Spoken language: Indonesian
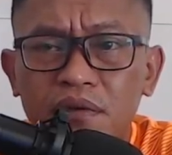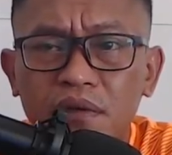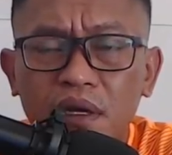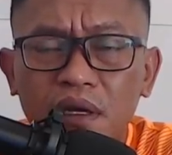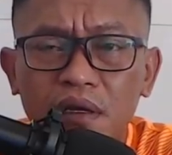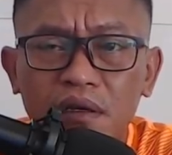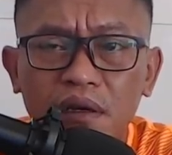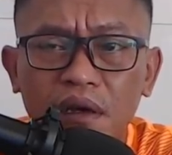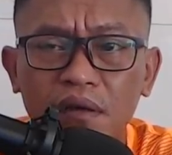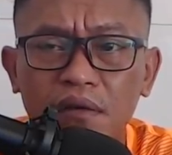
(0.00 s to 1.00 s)
nah,
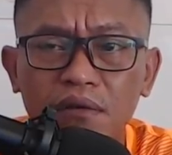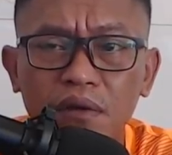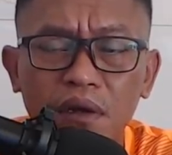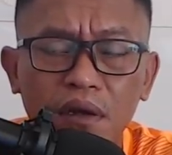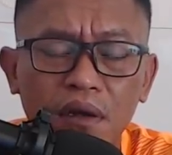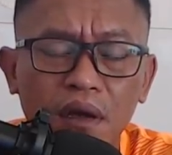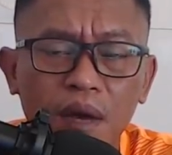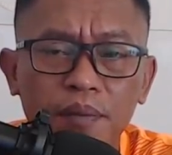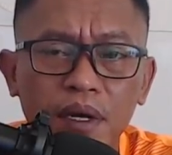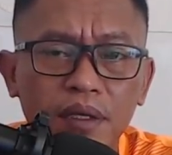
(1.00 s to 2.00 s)
akhirnya
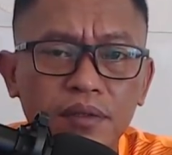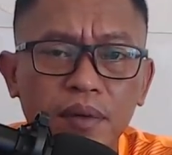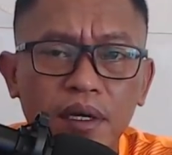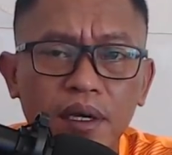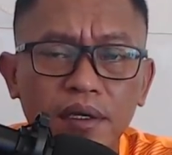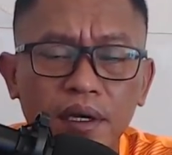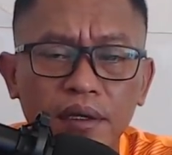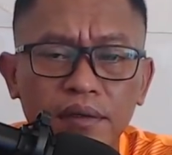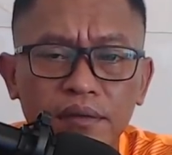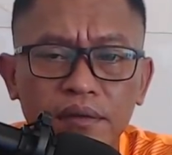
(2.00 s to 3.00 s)
apa dan sebagainya
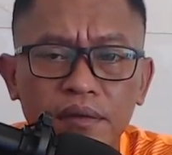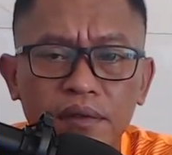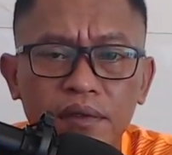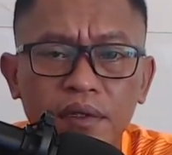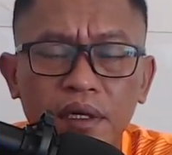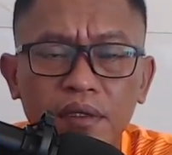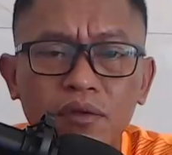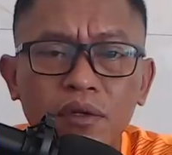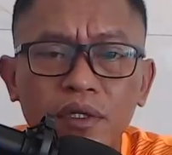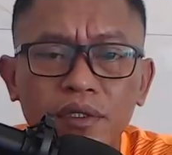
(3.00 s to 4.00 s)
nah
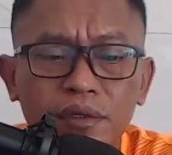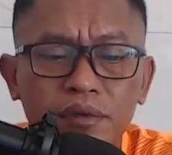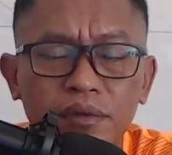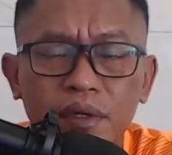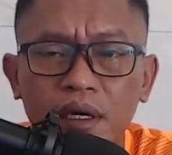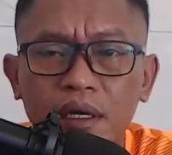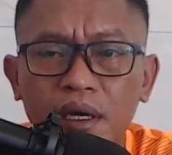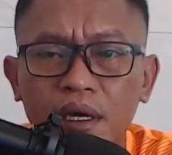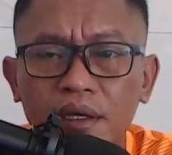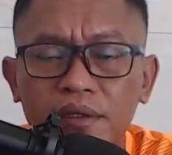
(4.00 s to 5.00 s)
toh di situ juga ada
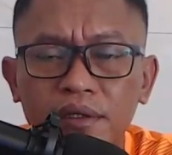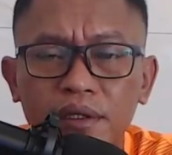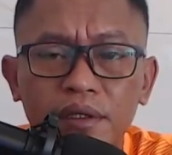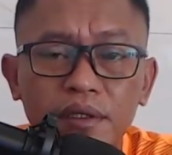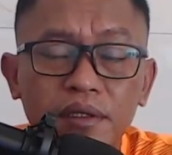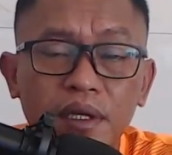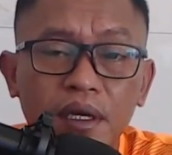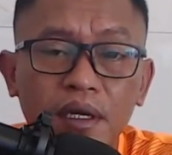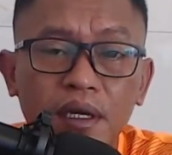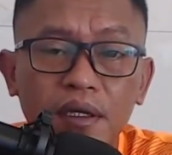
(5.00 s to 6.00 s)
aksi kita
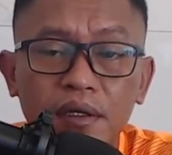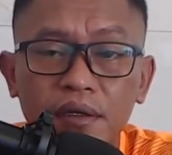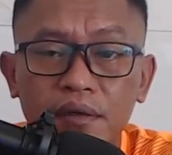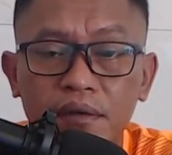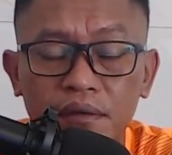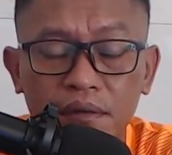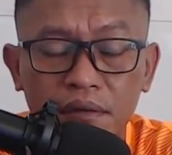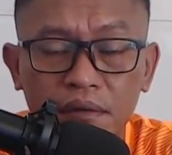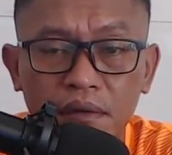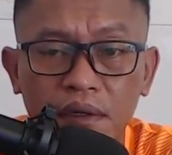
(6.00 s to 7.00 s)
ya dari
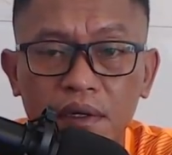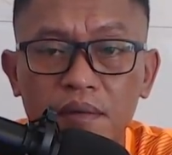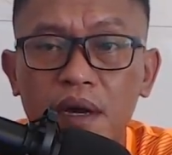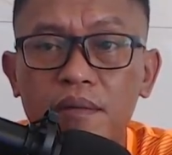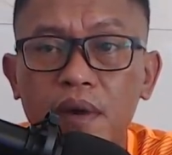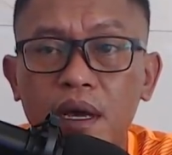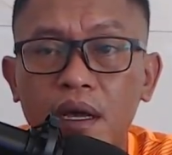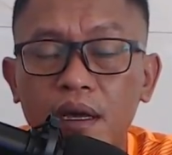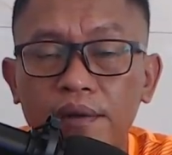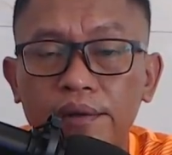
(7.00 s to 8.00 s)

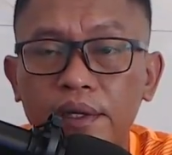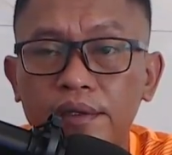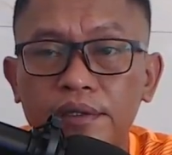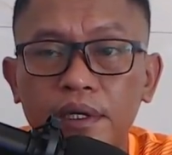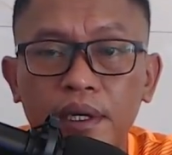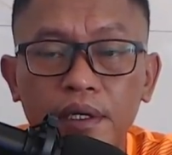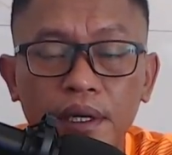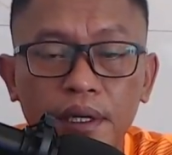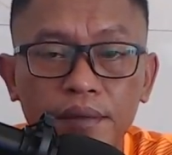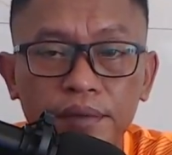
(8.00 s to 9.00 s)
emak-emak nanti saya naik ke
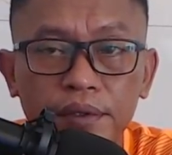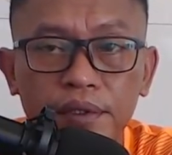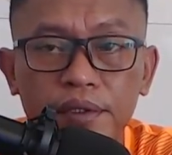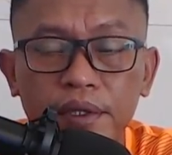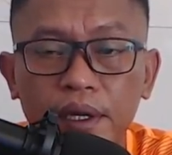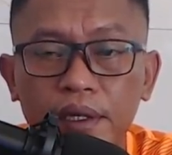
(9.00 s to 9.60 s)
lagi videonya setelah